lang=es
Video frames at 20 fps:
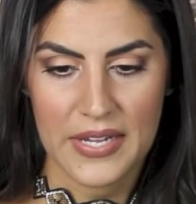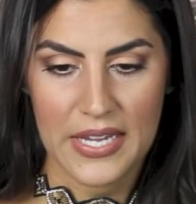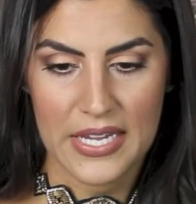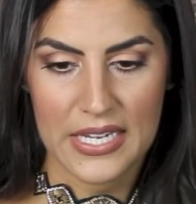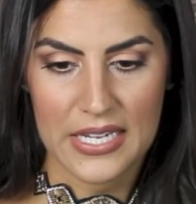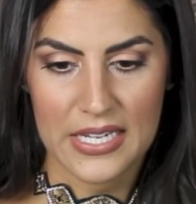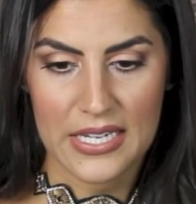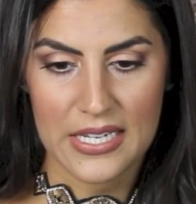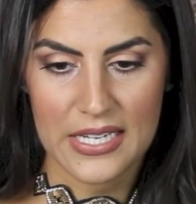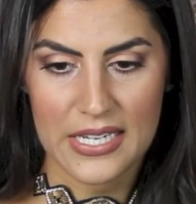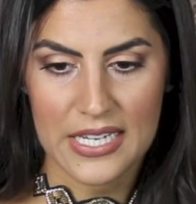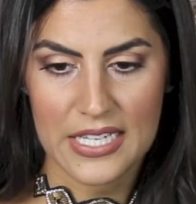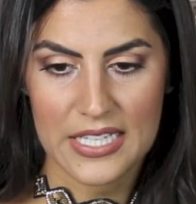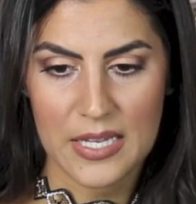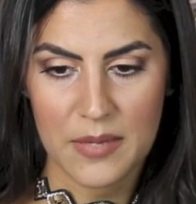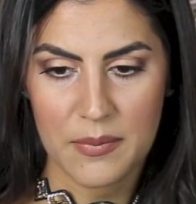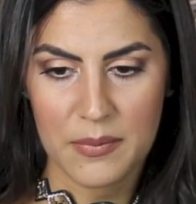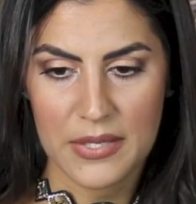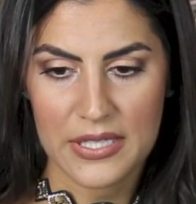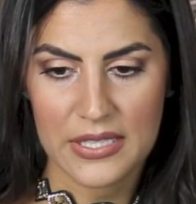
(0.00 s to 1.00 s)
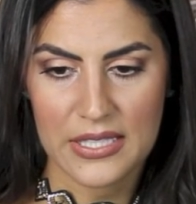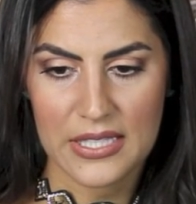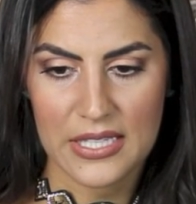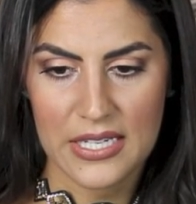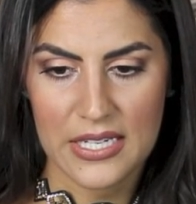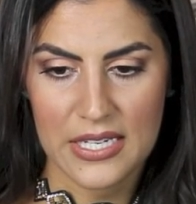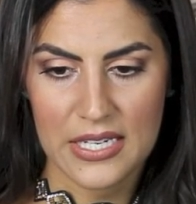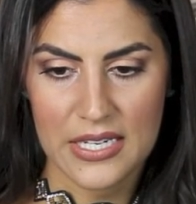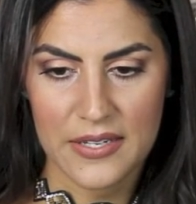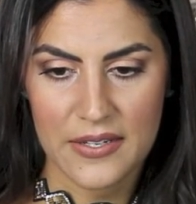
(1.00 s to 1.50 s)
eh, que también
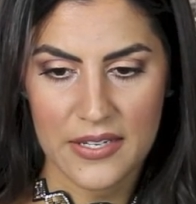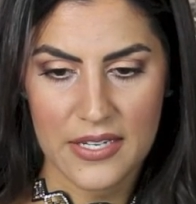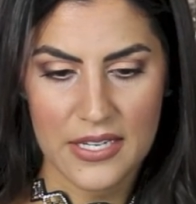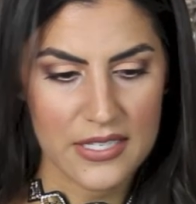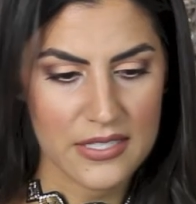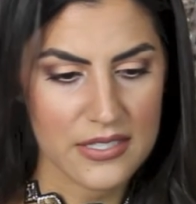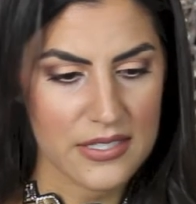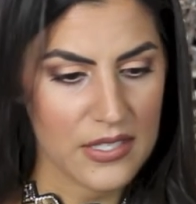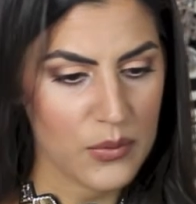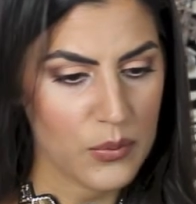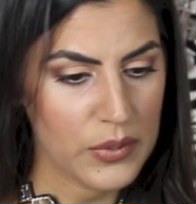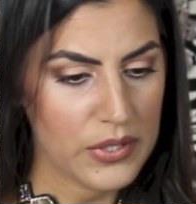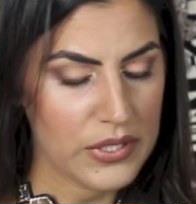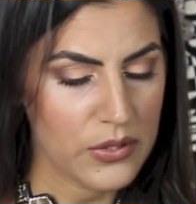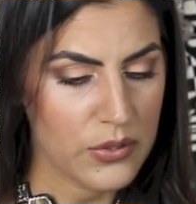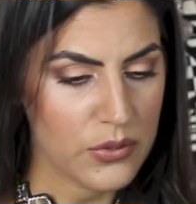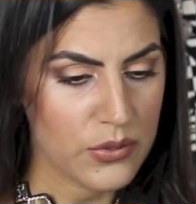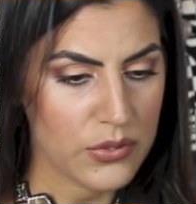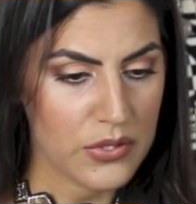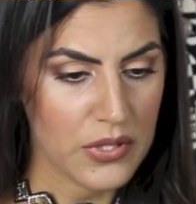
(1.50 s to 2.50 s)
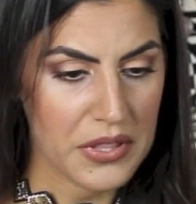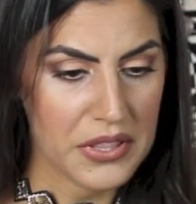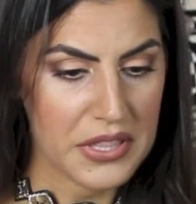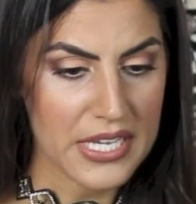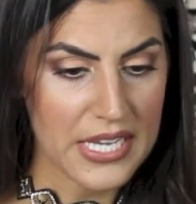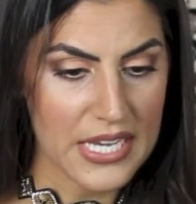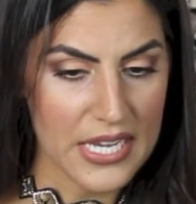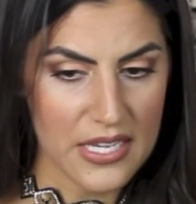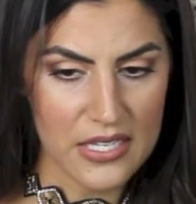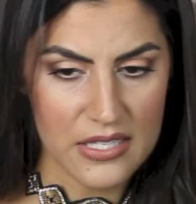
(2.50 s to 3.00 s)
tiene este Windows
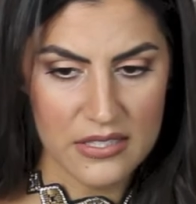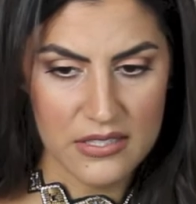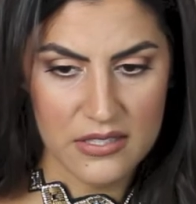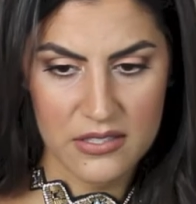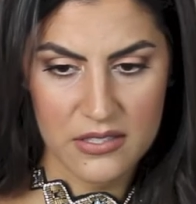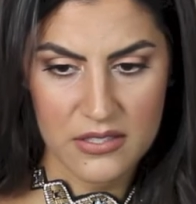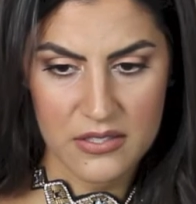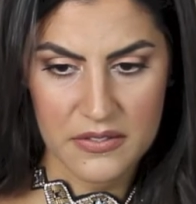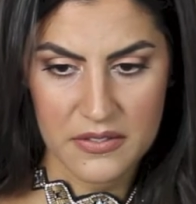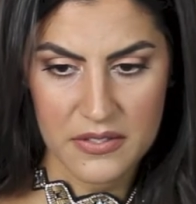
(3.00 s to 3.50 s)
10